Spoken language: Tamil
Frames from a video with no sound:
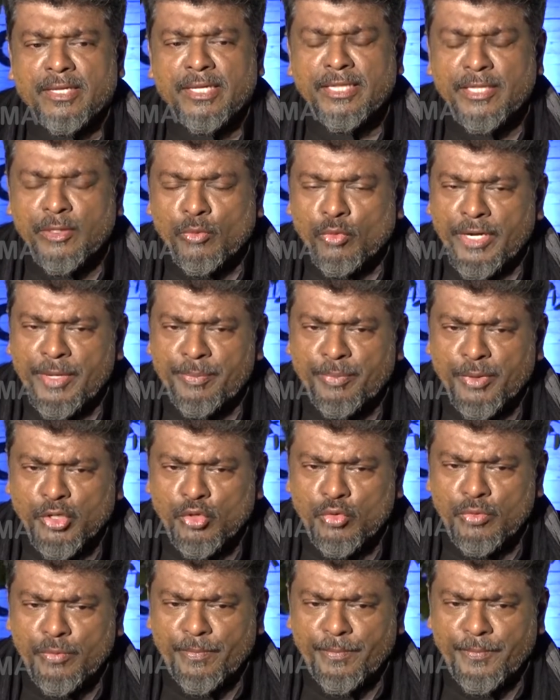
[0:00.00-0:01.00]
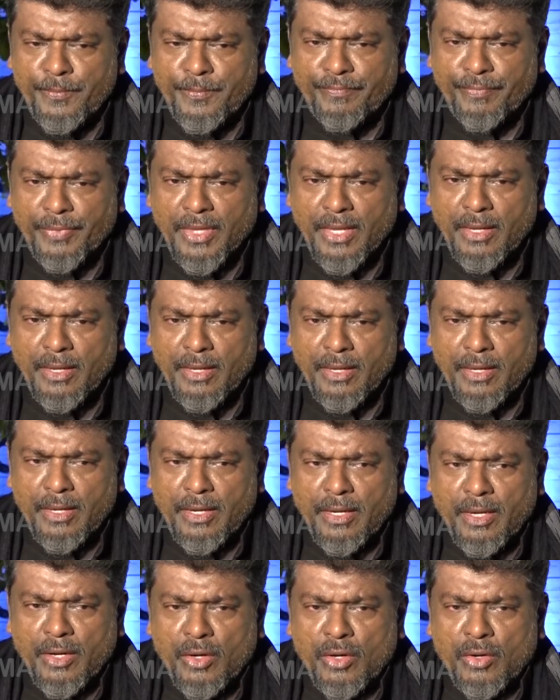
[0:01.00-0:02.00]
இந்த உழைப்புக்கும்
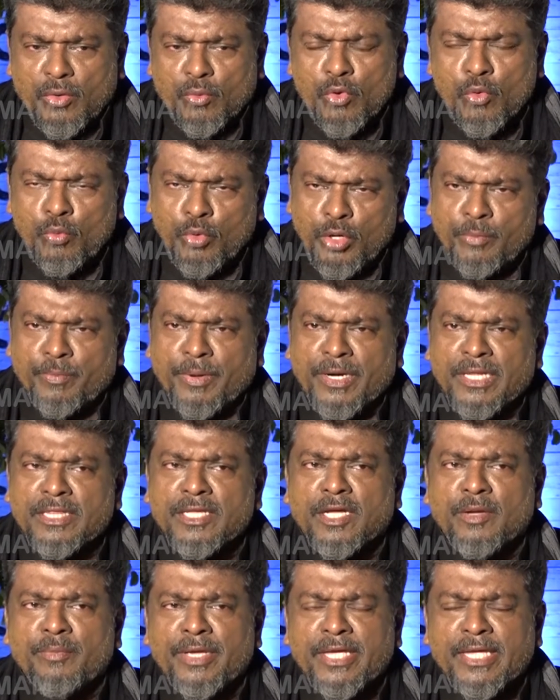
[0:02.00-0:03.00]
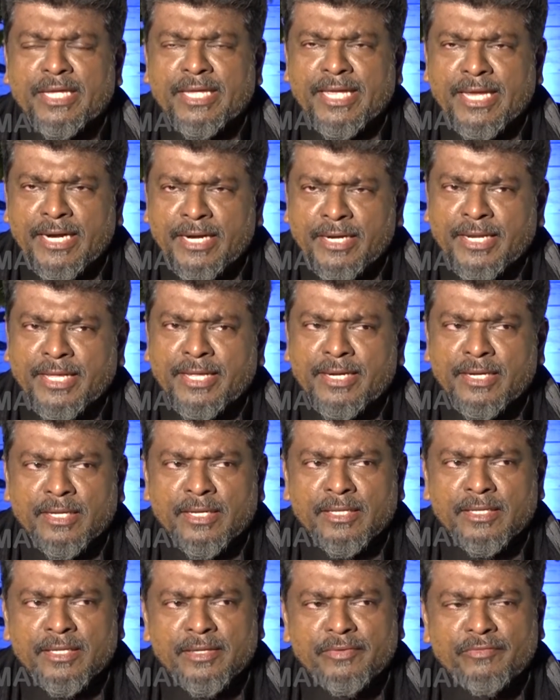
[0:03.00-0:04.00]
ஒவ்வொரு படத்துக்குமே என்கிட்ட
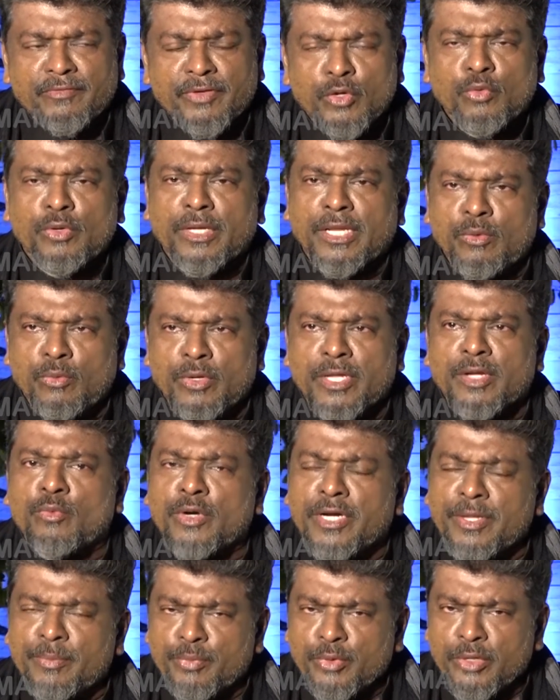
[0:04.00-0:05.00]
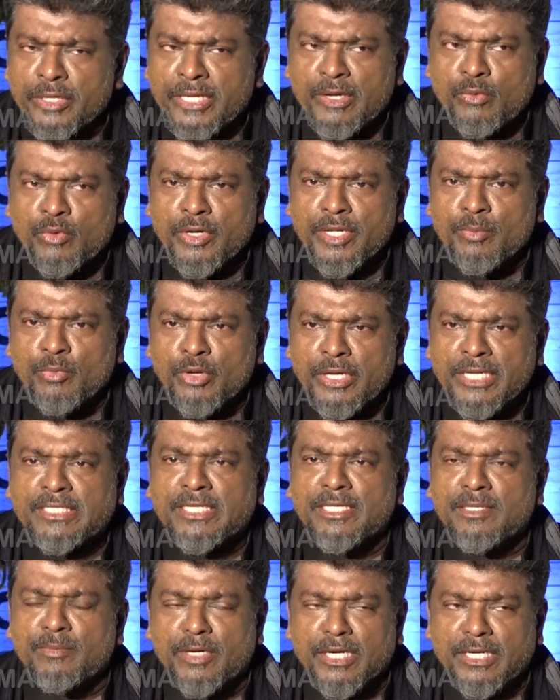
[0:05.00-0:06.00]
இருக்கிறது வெறும் என்னுடைய உழைப்பு என்னுடைய முயற்சி
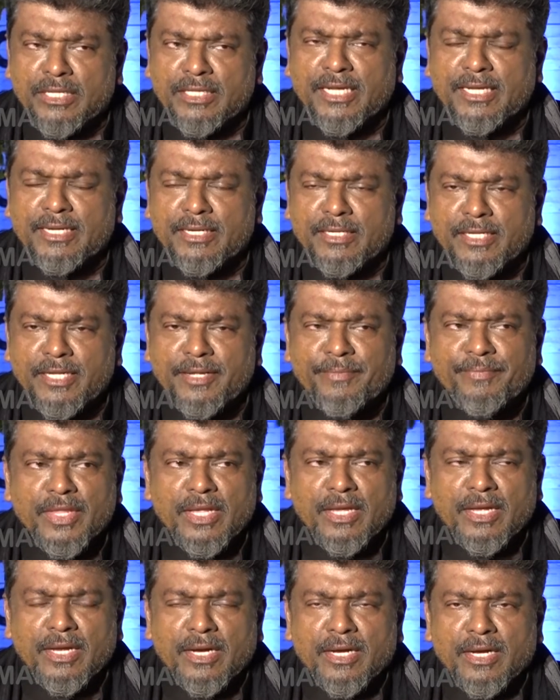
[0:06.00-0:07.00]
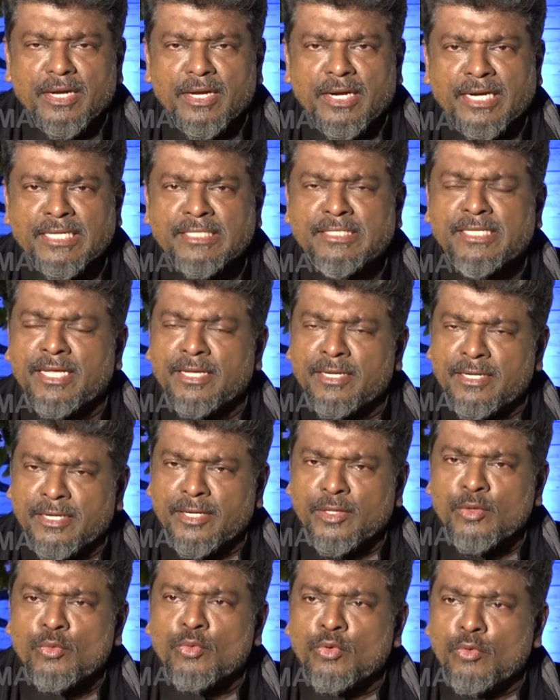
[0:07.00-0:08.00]
இது மட்டும்தான் இருக்குது கடைசியாக
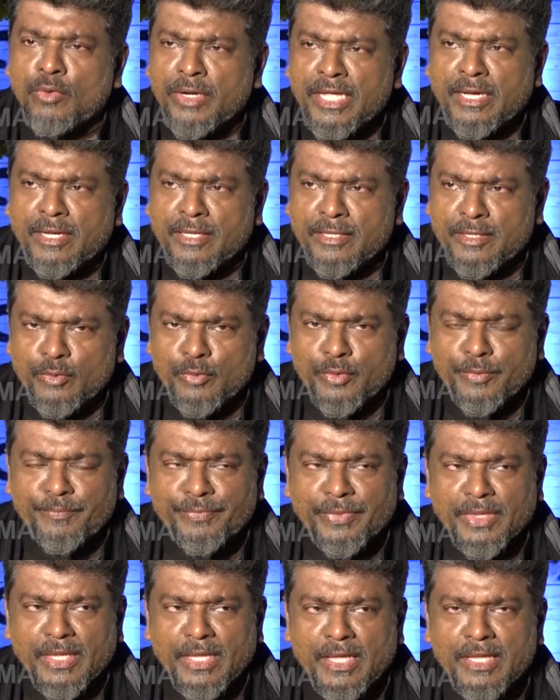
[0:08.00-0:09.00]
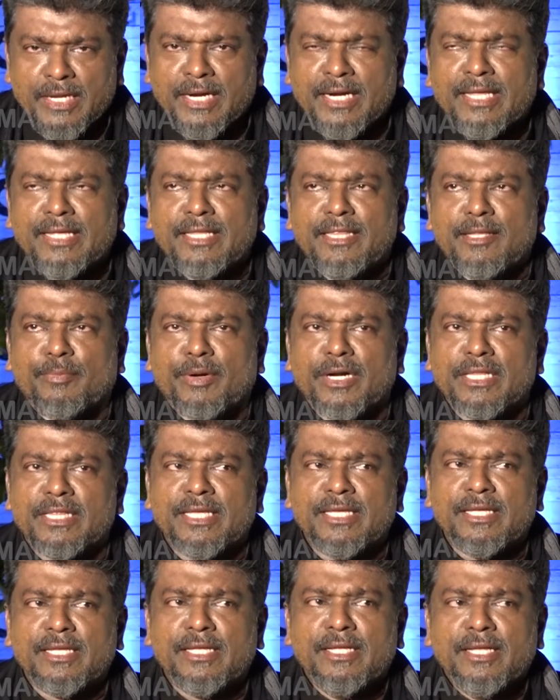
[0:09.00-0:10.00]
இருக்கிறது உங்களுடைய ஆதரவு அதனால் இந்த
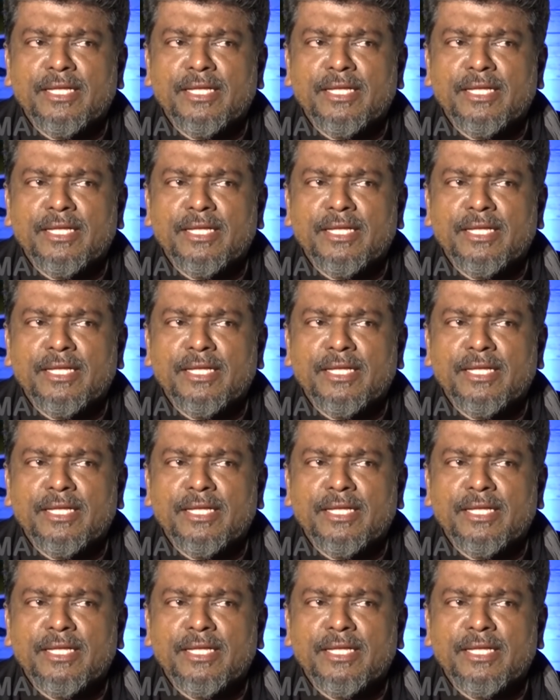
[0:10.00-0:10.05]
படத்தை